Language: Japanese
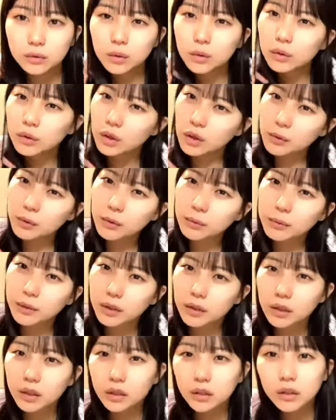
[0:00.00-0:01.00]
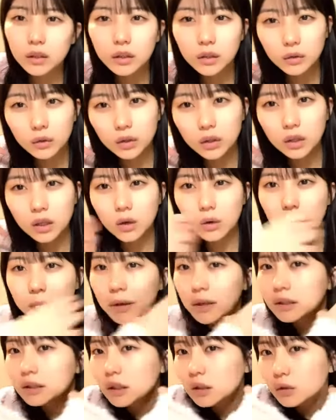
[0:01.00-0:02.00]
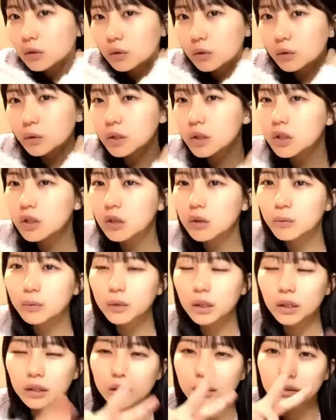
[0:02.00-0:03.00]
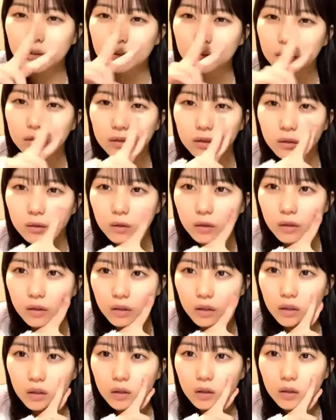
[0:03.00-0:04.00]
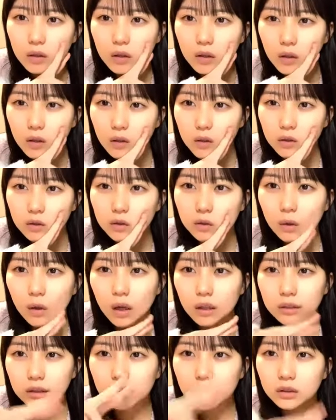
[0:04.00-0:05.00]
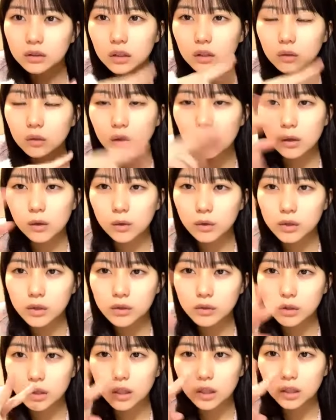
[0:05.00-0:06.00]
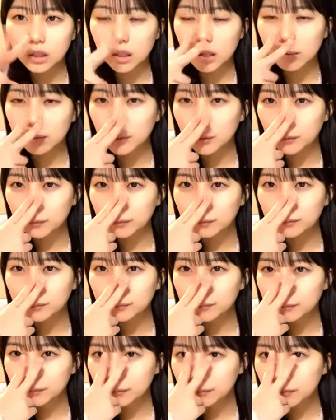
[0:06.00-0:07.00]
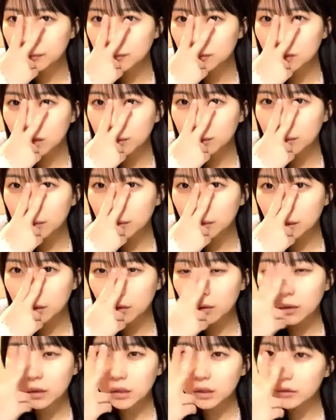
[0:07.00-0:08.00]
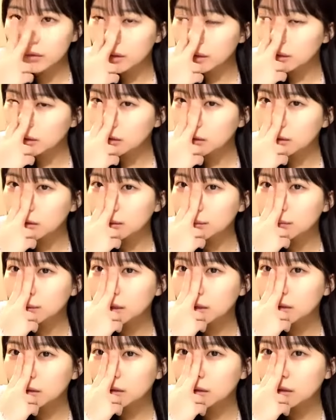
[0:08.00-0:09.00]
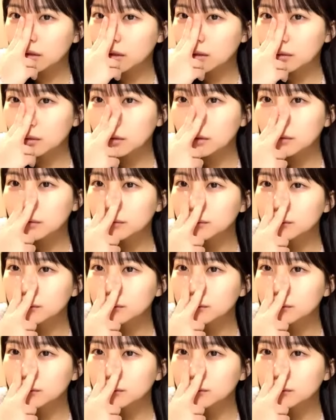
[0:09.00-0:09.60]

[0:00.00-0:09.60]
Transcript: 得意とまではいかないけど一回おばあちゃんと一緒に2人で作った時にすごい味付けとかが美味しくできたかもでも1人ではあんまやらないかな